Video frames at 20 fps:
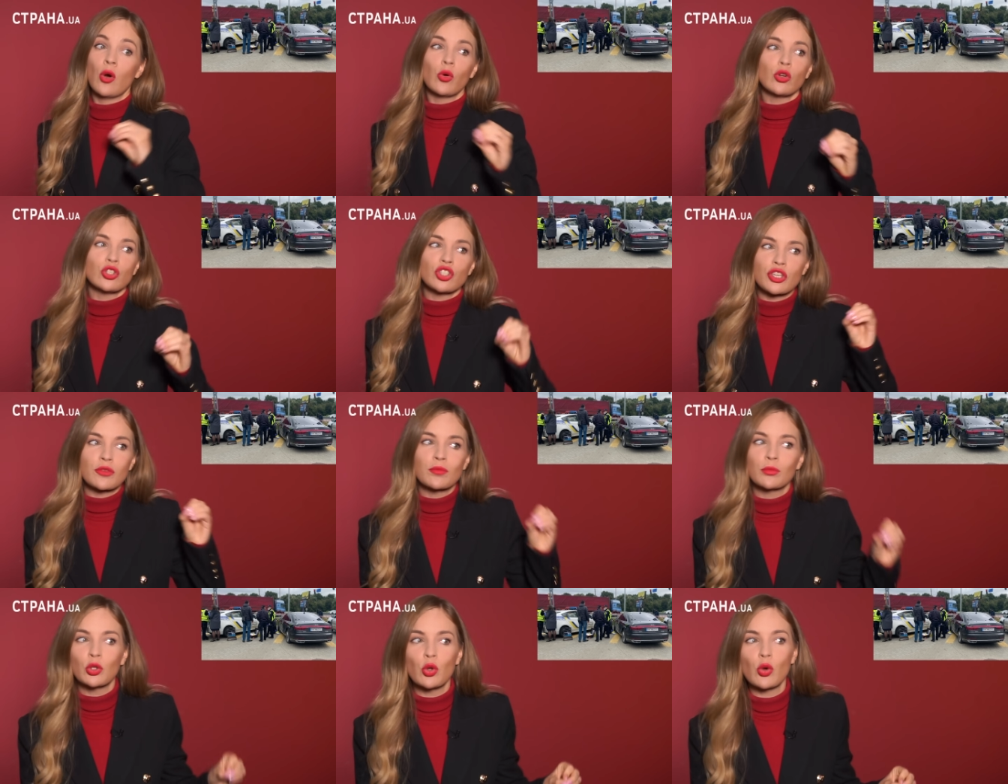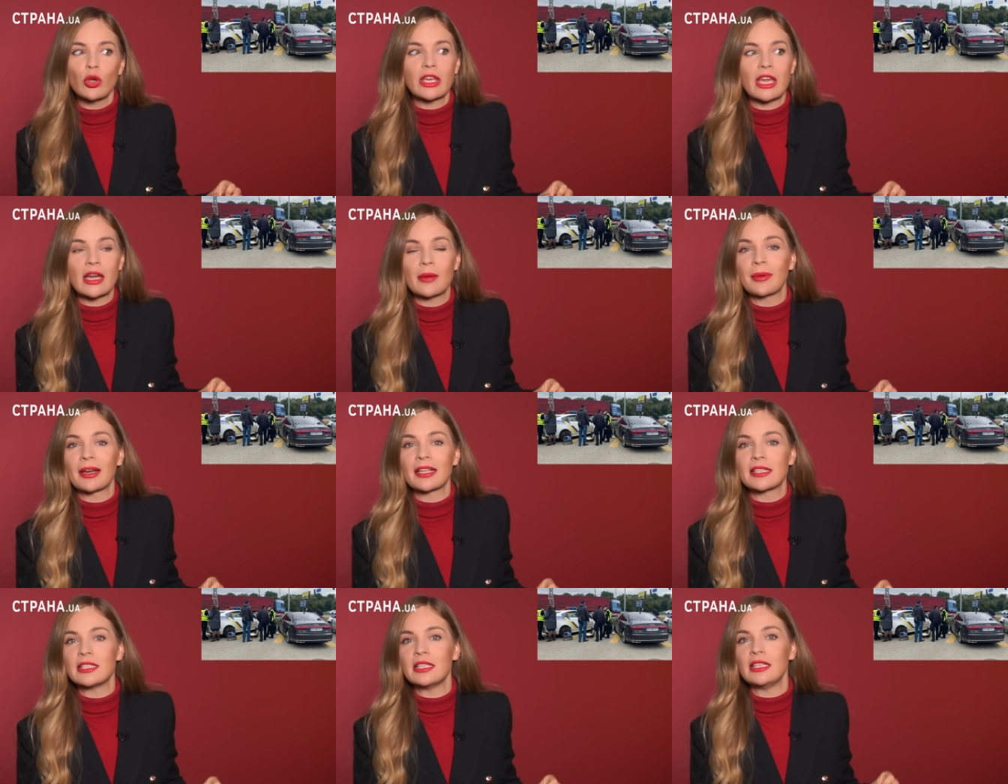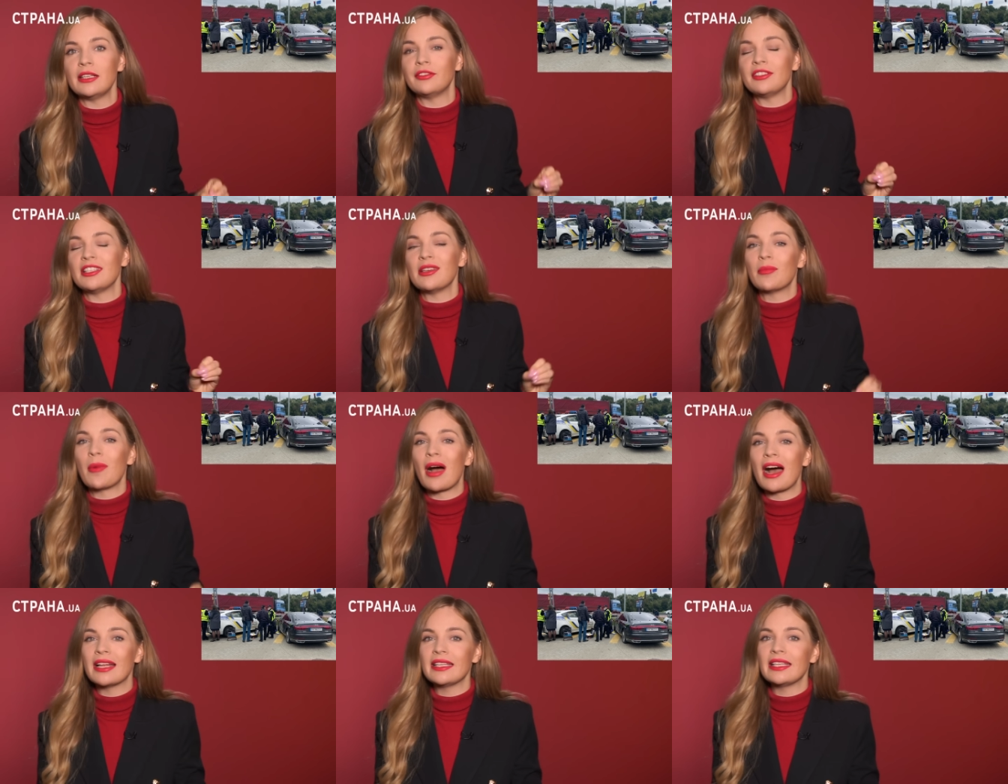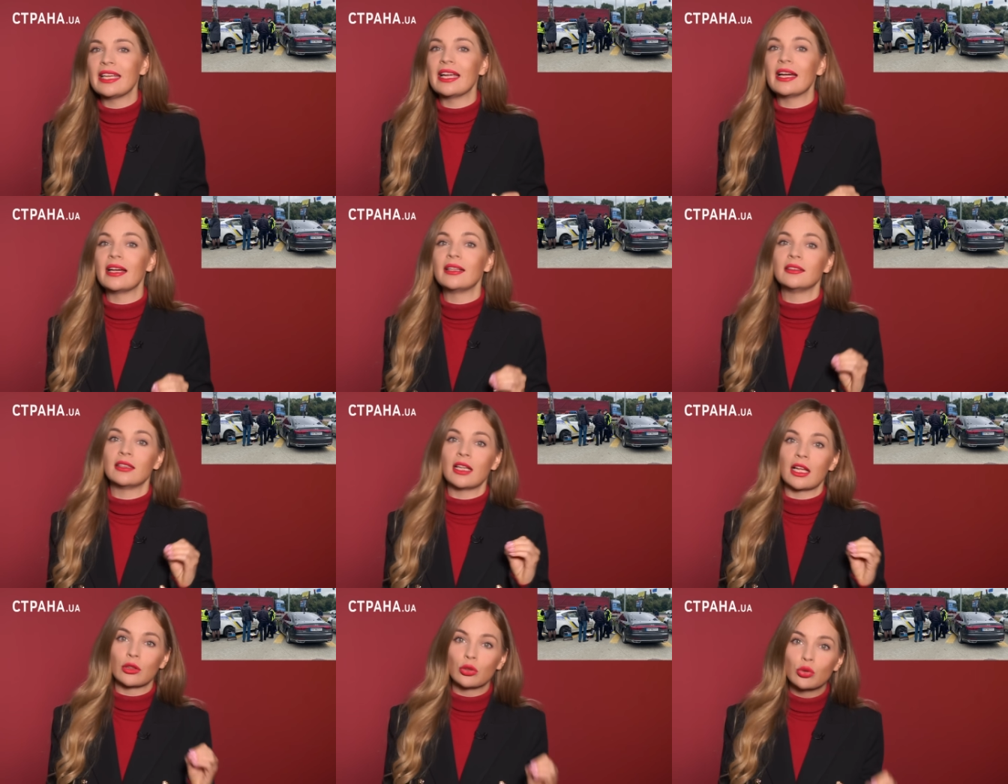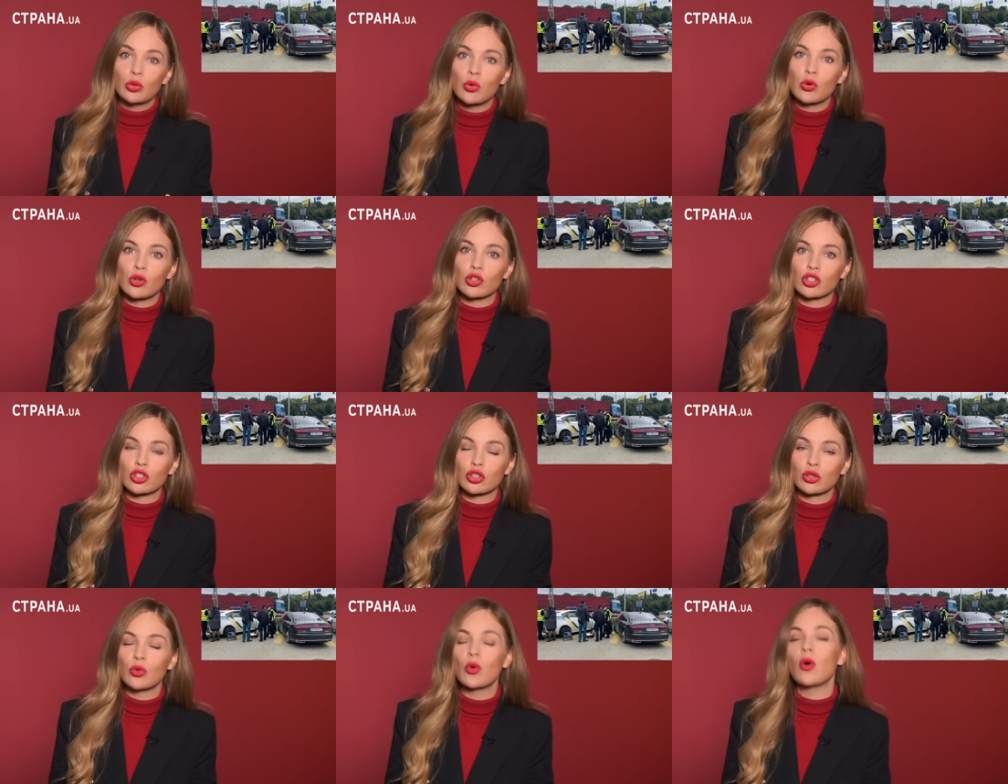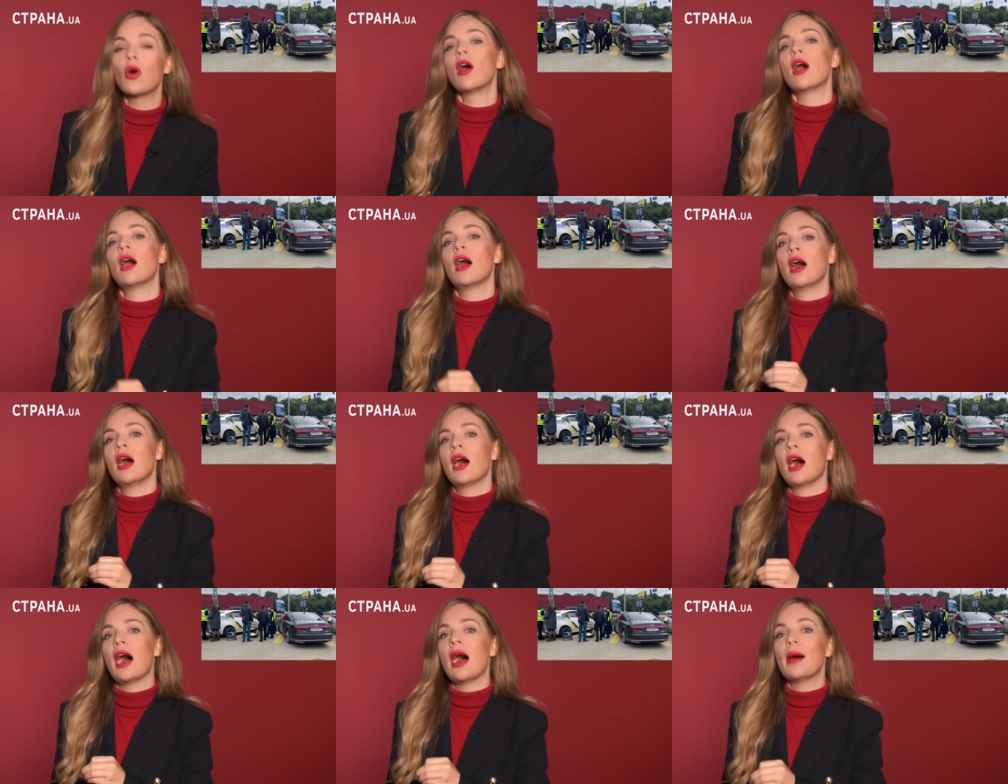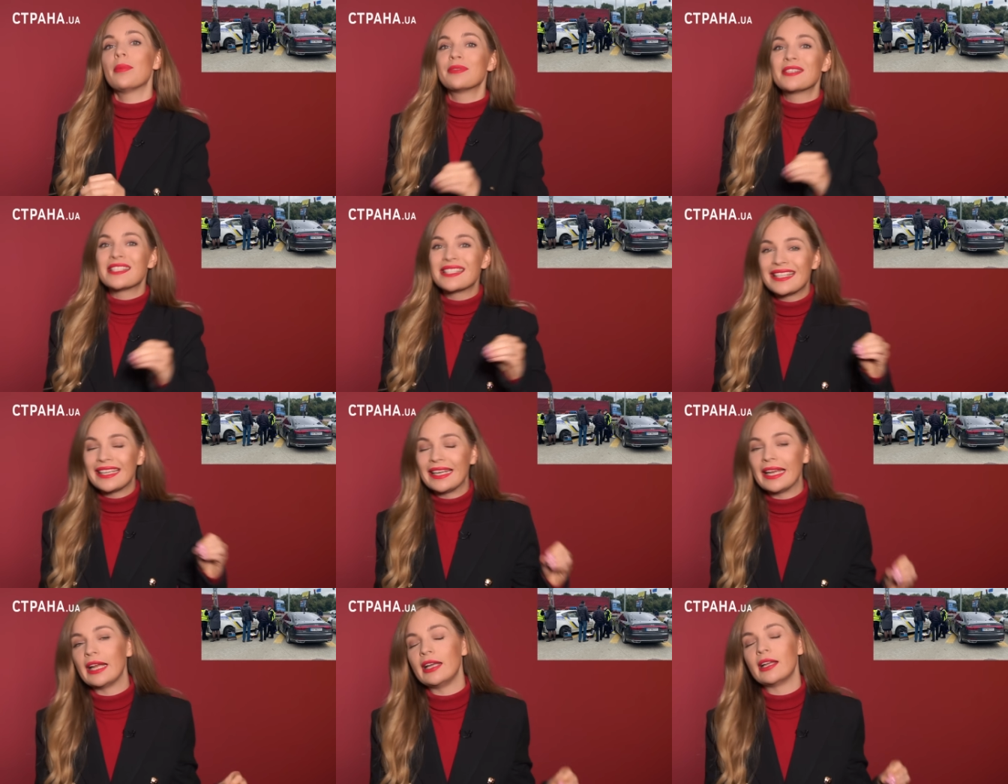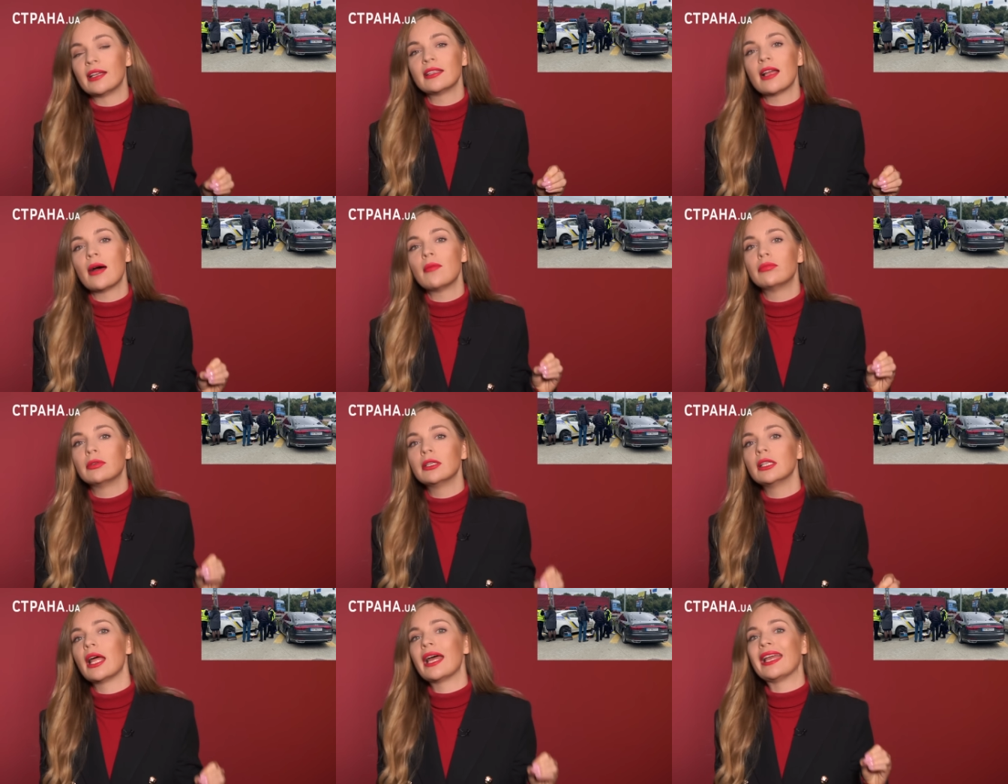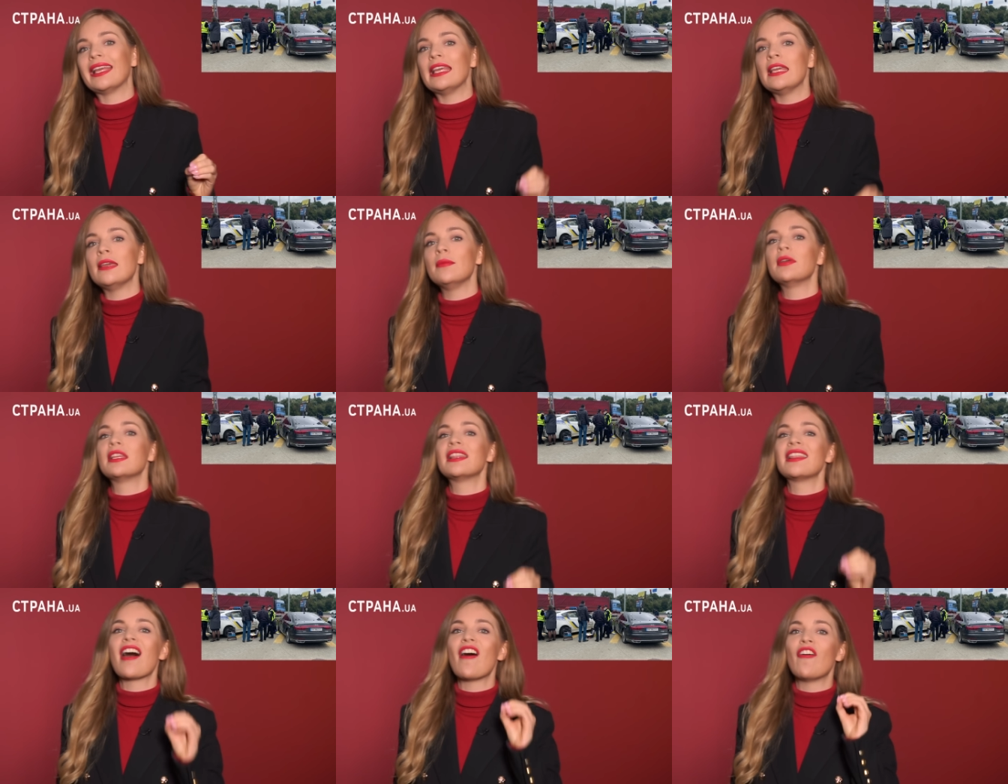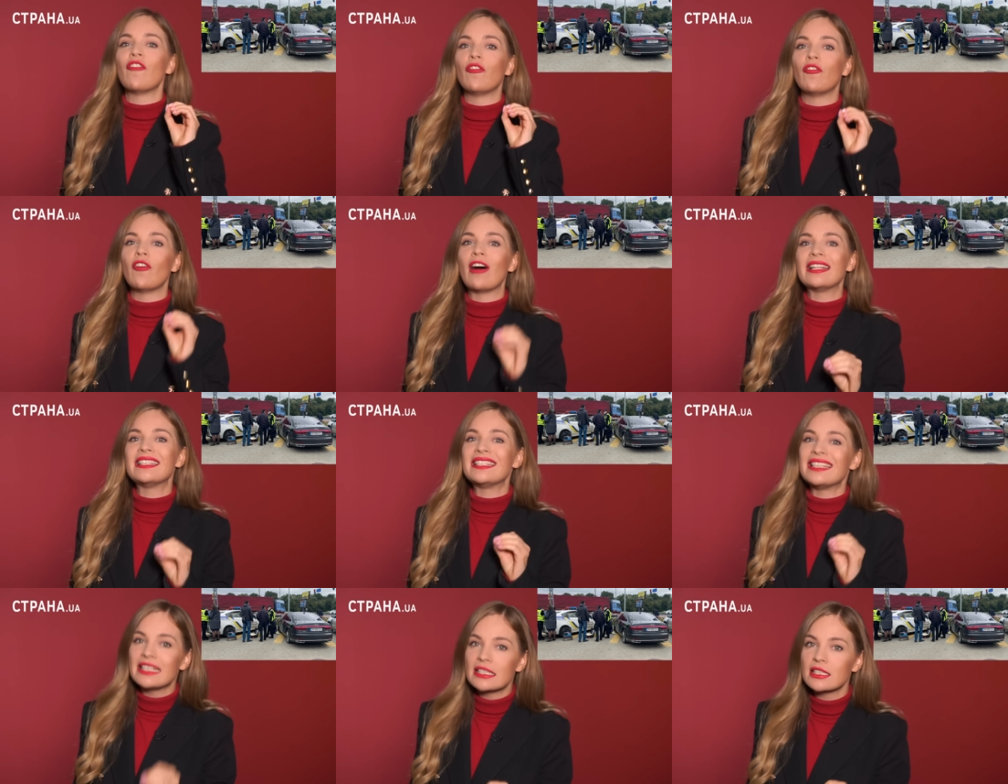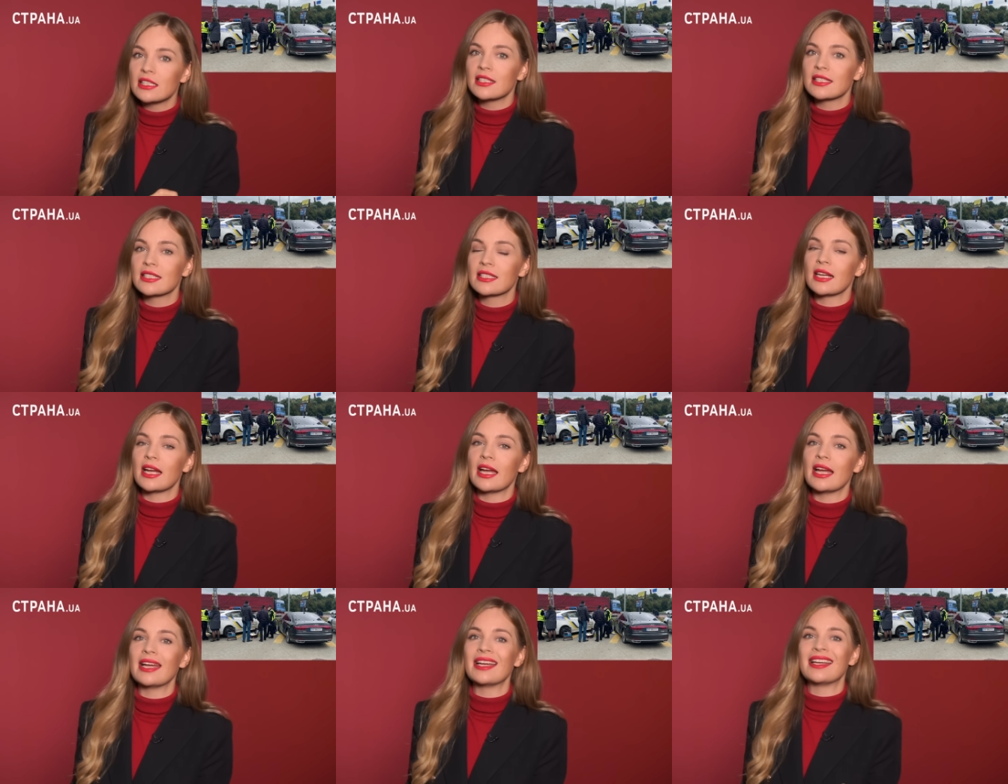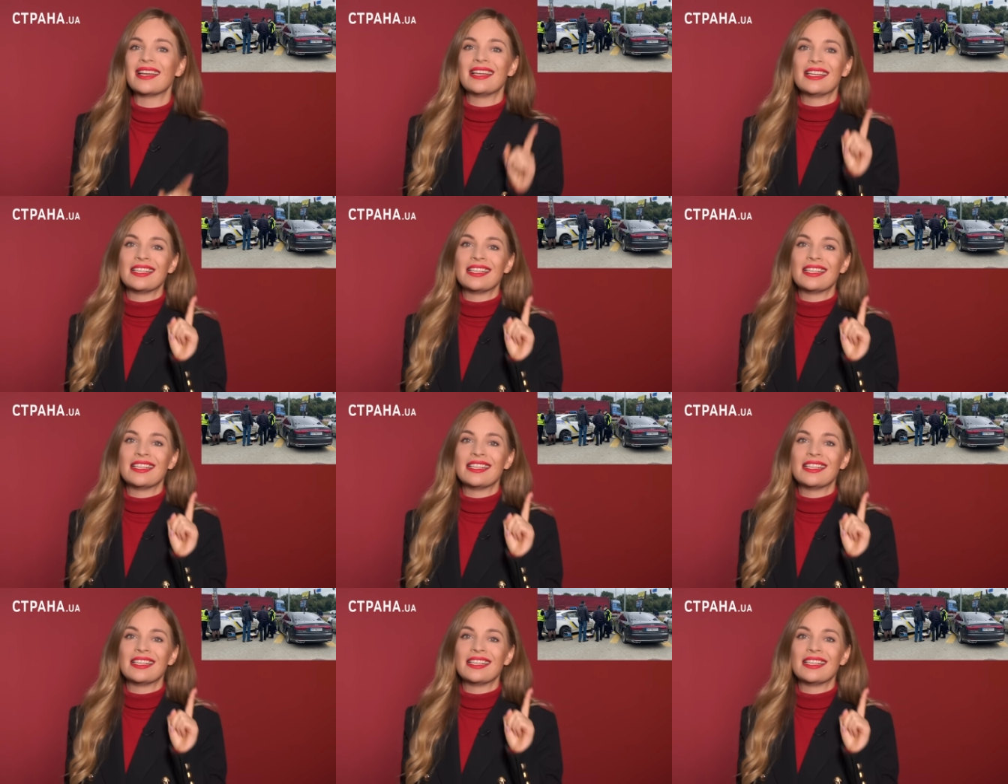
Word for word: очень многие обратили внимание на то, что обстреляно было именно водительское